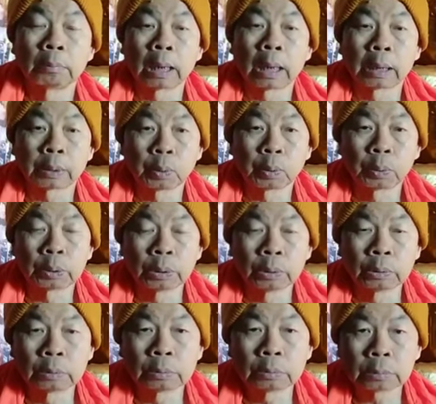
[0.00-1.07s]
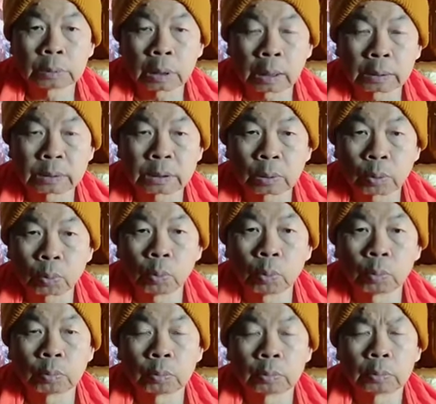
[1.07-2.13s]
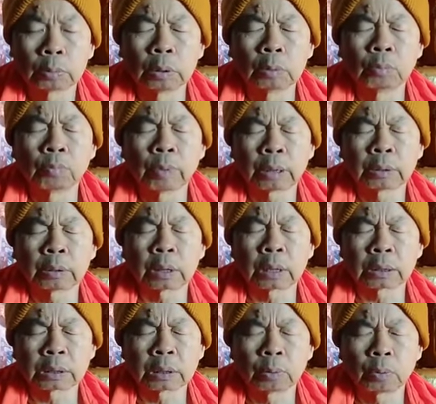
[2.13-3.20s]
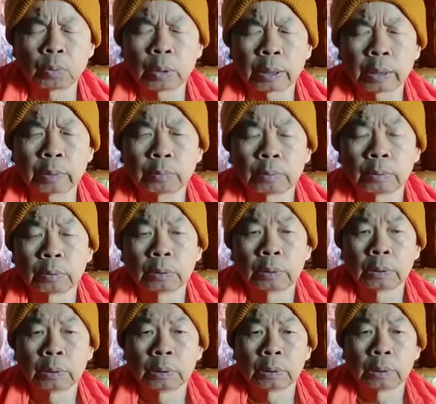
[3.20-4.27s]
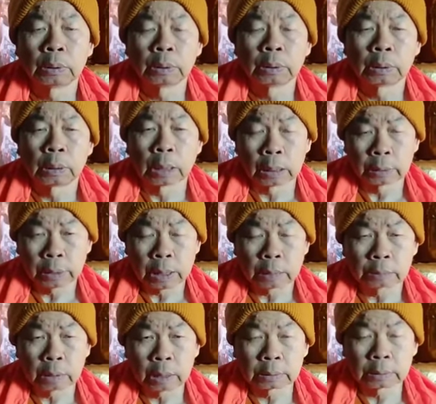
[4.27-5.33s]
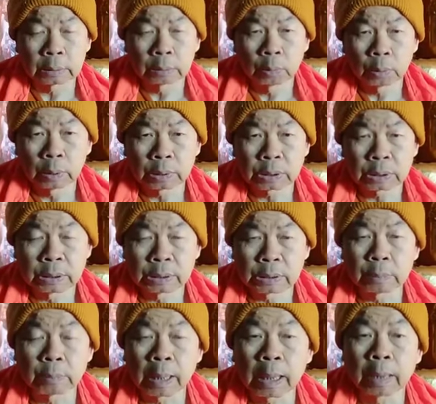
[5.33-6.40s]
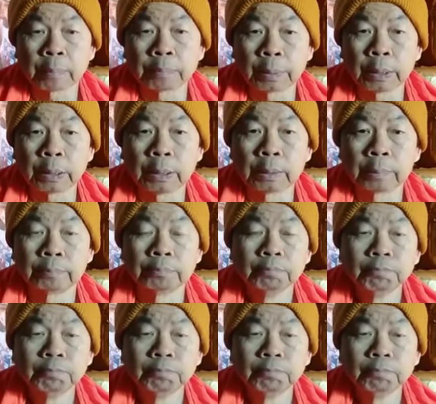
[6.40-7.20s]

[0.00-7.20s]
มาจนถึงตรัสรู้ถึงวันตรัสรู้แล้ว หลังจากตรัสรู้แล้วสี่สิบห้าปีเนี่ย